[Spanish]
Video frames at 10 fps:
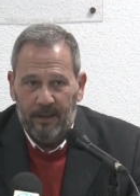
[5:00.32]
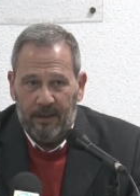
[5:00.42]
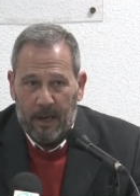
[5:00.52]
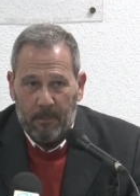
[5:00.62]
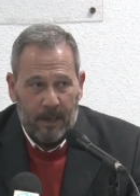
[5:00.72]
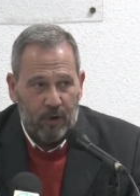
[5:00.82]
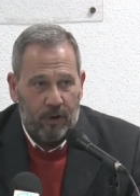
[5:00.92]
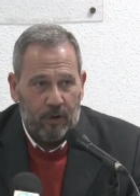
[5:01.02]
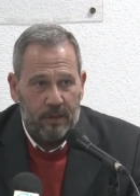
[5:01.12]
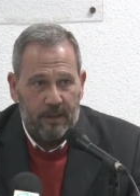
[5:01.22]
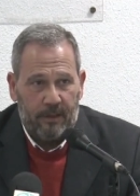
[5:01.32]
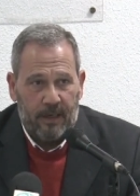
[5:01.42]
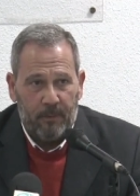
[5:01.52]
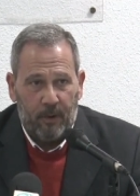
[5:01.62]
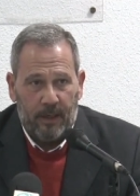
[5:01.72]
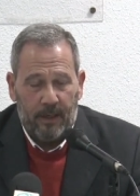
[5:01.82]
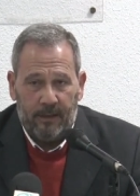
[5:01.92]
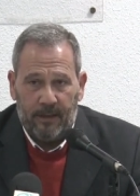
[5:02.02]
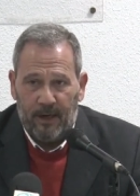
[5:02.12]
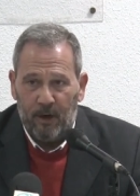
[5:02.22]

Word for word: y a Paco, que no sé si estará por aquí, que estará